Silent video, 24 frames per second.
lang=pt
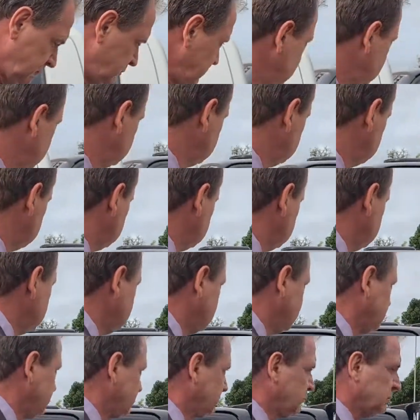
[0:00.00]
sobre o
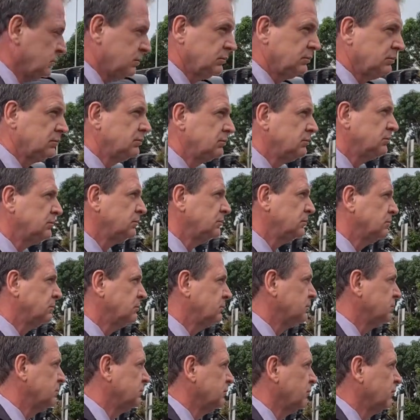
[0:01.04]
caso nesse momento
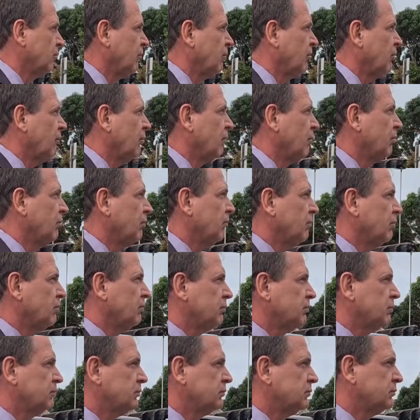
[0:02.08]
aí.
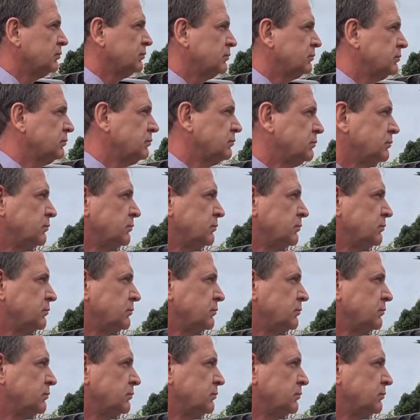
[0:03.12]
Inclusive.